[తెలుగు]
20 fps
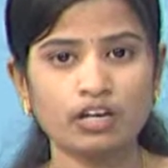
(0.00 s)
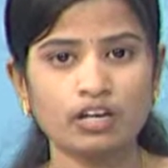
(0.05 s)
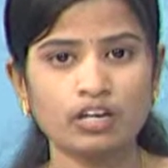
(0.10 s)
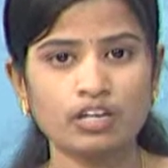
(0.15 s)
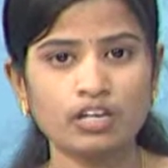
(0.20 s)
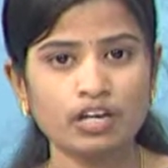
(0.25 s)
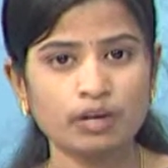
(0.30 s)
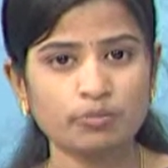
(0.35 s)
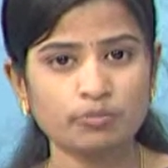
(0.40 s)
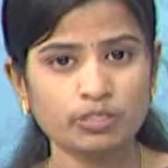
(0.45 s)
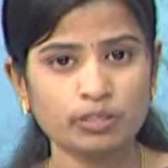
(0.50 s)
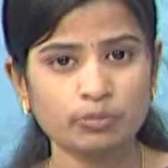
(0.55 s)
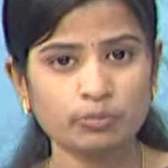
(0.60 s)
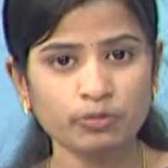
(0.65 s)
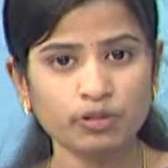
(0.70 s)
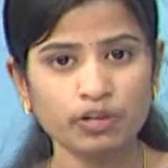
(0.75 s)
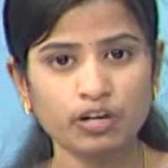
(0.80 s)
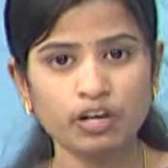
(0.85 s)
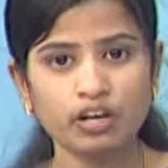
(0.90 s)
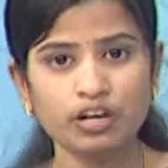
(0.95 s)
ఈ అంశము
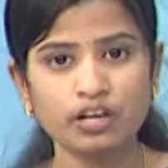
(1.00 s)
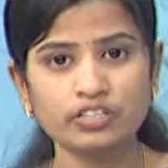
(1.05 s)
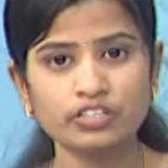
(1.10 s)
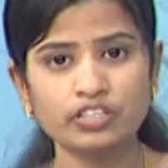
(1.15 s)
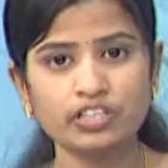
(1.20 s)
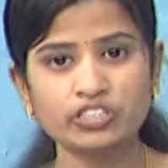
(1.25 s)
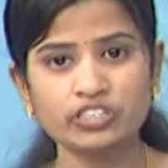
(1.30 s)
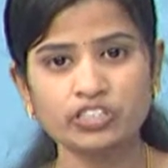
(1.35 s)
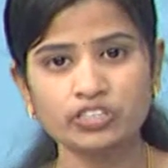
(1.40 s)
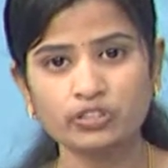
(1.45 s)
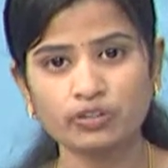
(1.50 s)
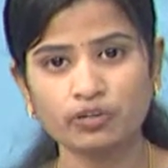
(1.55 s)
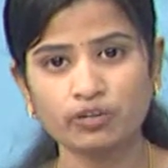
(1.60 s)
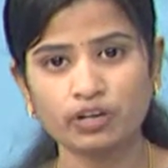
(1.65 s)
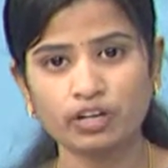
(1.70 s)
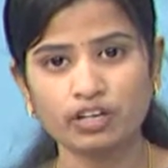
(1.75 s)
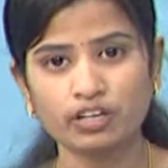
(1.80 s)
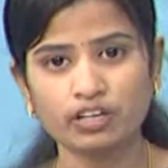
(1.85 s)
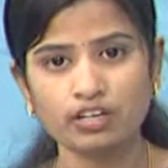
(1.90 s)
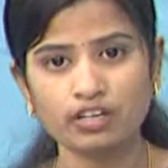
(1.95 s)

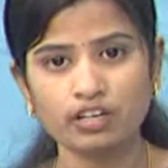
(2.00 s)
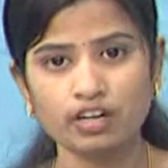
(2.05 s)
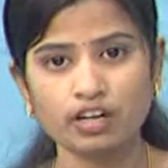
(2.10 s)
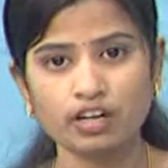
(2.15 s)
చర్చించుకోవడానికి